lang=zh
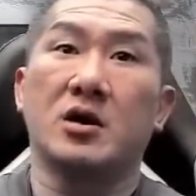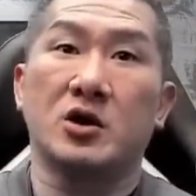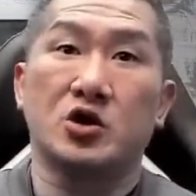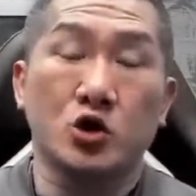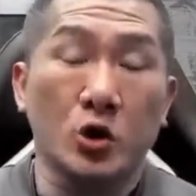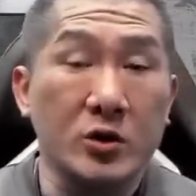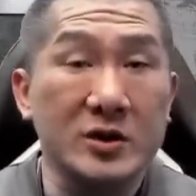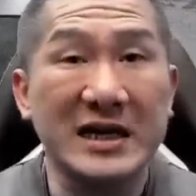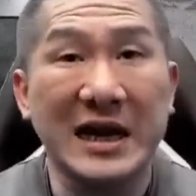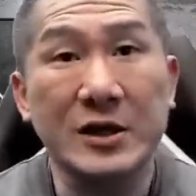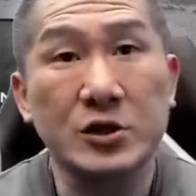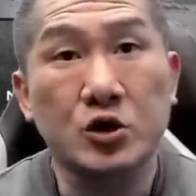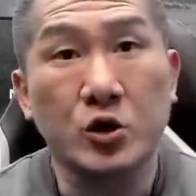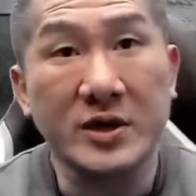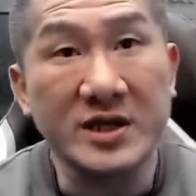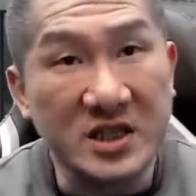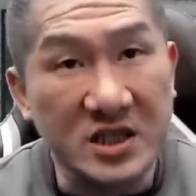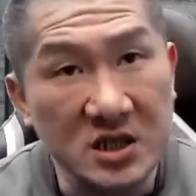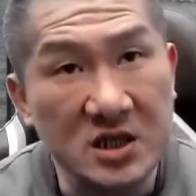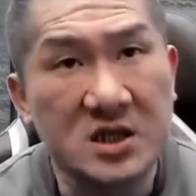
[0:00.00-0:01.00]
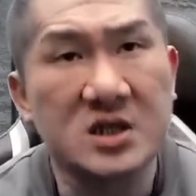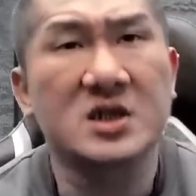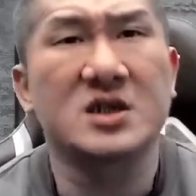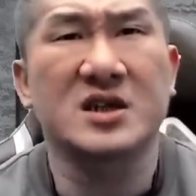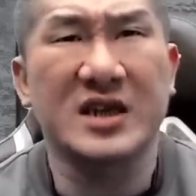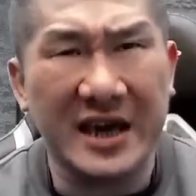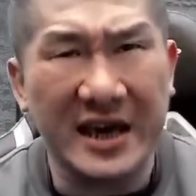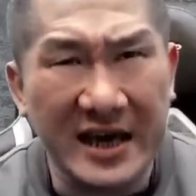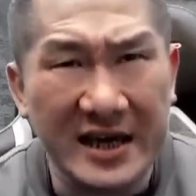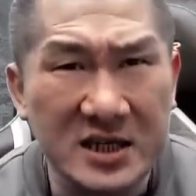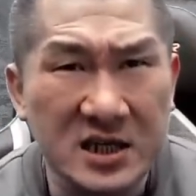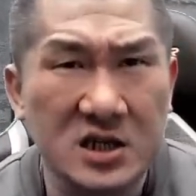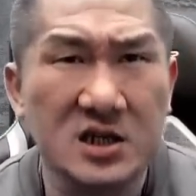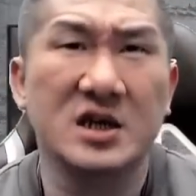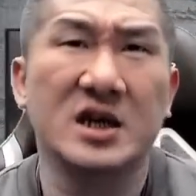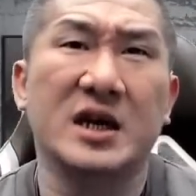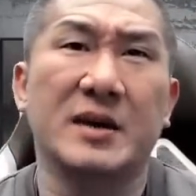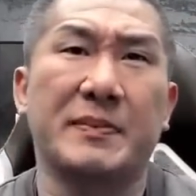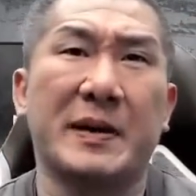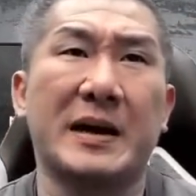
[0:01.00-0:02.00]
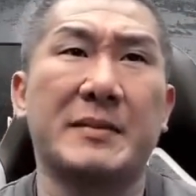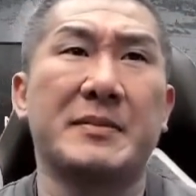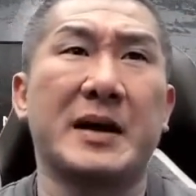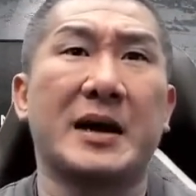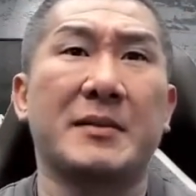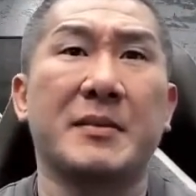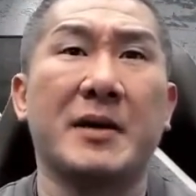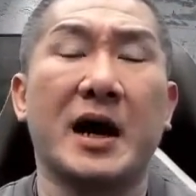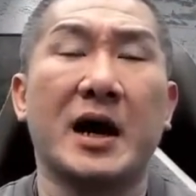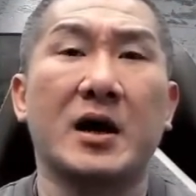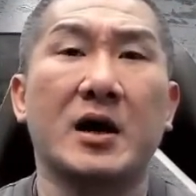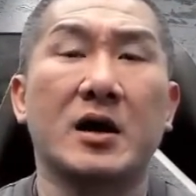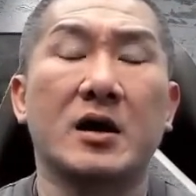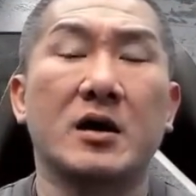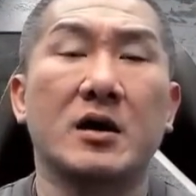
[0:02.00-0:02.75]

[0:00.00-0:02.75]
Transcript: 出一张嘴支持也是一个帮忙嘛。